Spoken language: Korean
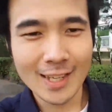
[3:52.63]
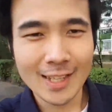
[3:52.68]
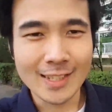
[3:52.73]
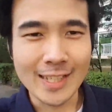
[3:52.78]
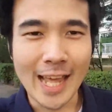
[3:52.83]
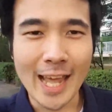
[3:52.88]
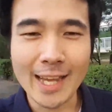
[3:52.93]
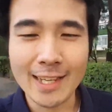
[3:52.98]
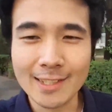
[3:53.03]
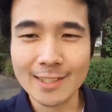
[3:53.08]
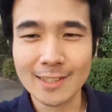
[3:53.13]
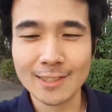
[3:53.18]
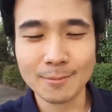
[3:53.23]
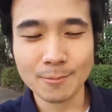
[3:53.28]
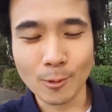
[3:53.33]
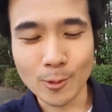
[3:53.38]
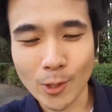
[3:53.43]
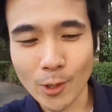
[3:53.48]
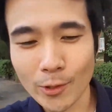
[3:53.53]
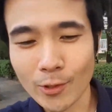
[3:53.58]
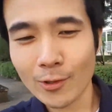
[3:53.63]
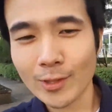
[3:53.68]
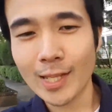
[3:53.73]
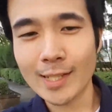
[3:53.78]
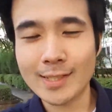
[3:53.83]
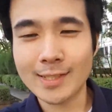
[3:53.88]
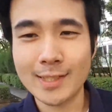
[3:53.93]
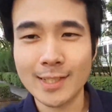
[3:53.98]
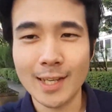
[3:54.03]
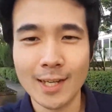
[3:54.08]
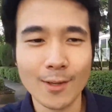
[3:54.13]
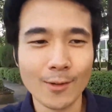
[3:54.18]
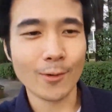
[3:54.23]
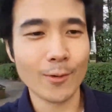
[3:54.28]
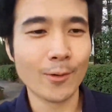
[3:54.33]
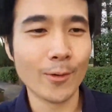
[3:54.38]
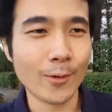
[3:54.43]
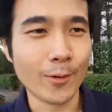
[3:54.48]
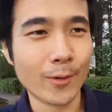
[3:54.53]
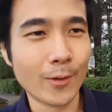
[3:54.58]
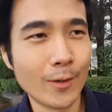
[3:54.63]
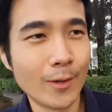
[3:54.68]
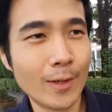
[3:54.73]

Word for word: 내일은 뭐 성격 테스트하고